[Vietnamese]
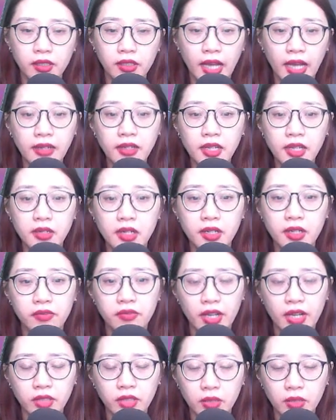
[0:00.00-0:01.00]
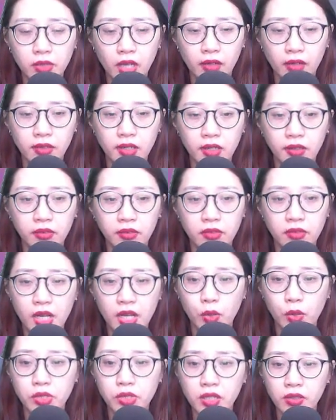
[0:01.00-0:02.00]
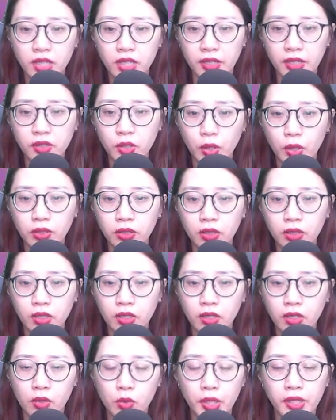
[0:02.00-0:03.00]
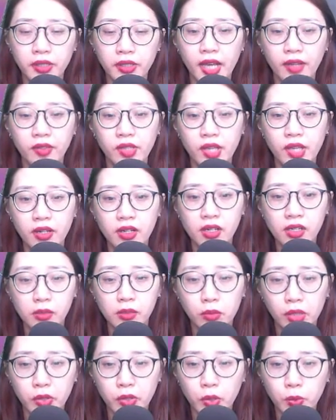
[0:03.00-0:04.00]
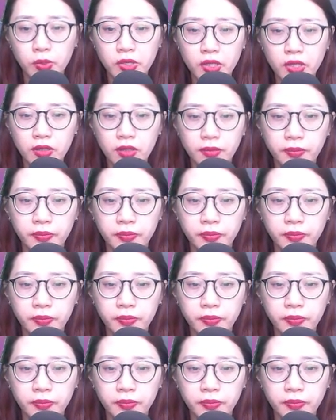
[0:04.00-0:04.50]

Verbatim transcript: cả linh lực và tinh thần lực Đều rất đỉnh rồi Luyện càng dễ hơn mới đúng chứ